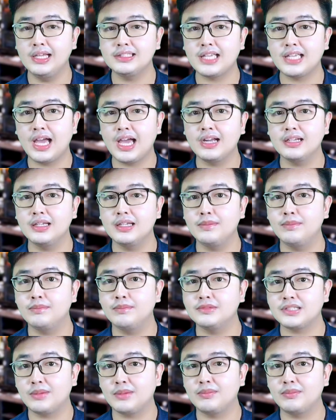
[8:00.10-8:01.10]
ช่างที่
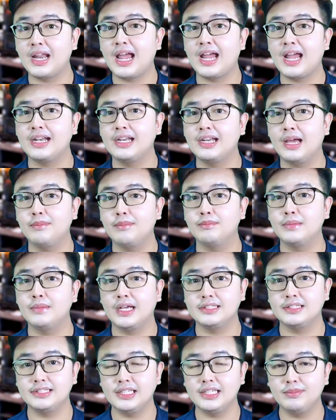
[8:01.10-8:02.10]
ชำนาญนะครับมือ
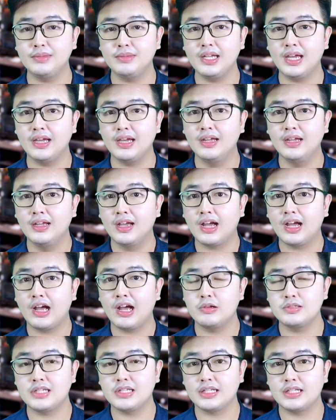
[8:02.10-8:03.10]
อาชีพเนี่ย
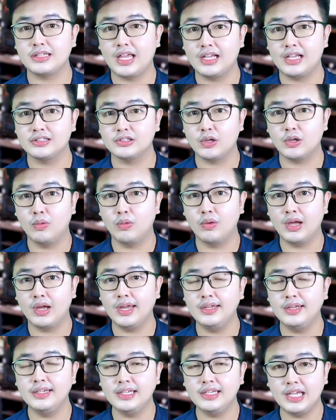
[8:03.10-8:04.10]
เขาจัดแต่งทรง
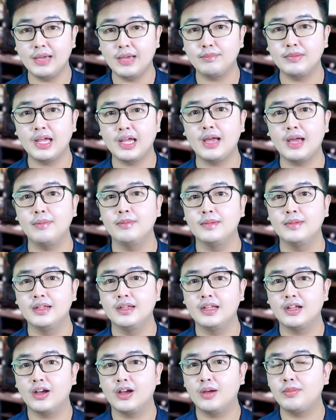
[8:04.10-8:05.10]
ให้เนี้ยบนะครับ
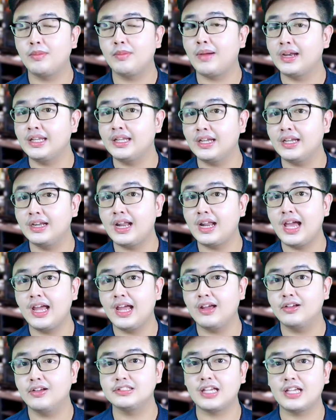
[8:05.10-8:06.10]
ก็ประมาณนี้ก็ได้
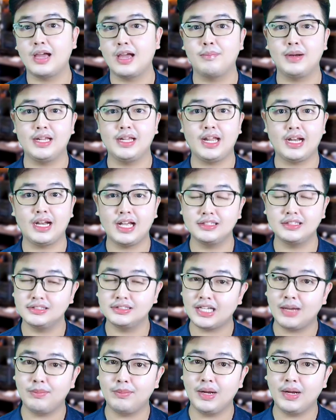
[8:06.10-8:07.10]
ก็จะประหยัดค่าใช้
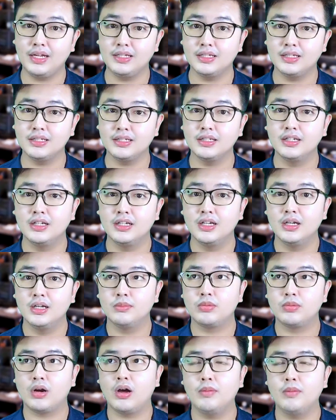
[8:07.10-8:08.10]
จ่ายไปได้เยอะ
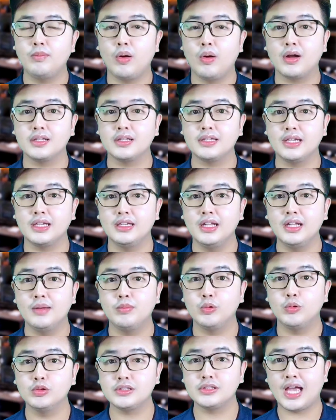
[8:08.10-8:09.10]
เพราะปกติเนี่ย
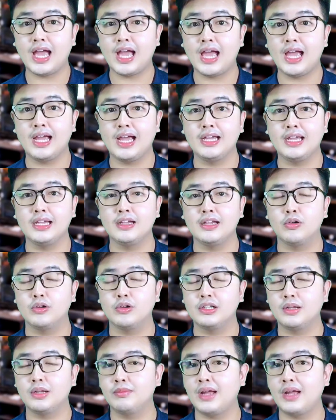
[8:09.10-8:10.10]
ผู้ชายค
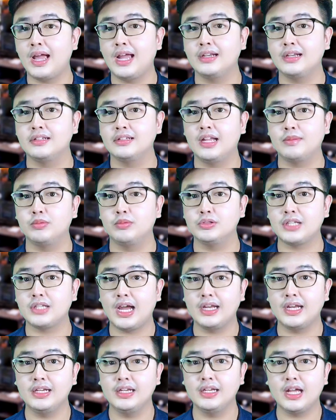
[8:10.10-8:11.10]
นทำงานหรือเด็กผู้ชา
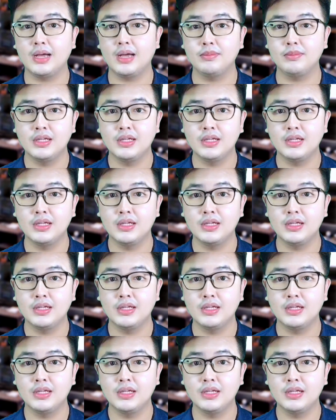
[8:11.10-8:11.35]
ยเนี่ยนะครับ